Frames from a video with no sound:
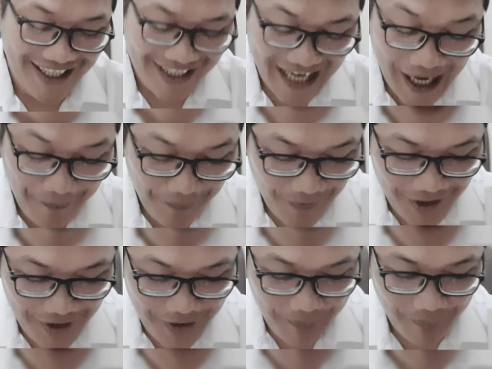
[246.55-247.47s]
Nah,
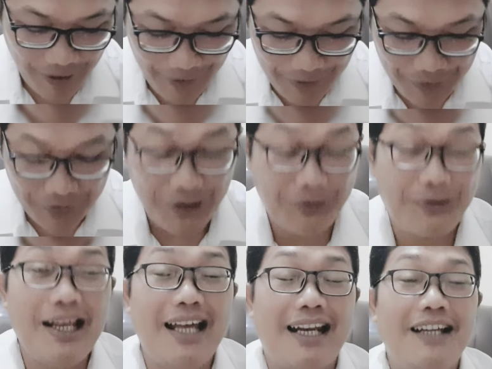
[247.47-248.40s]
Bapak Ibu
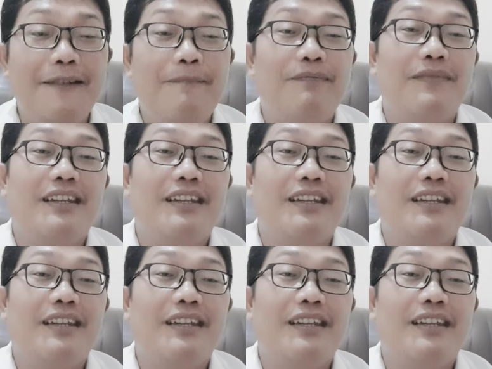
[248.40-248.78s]
Saudara-saudara,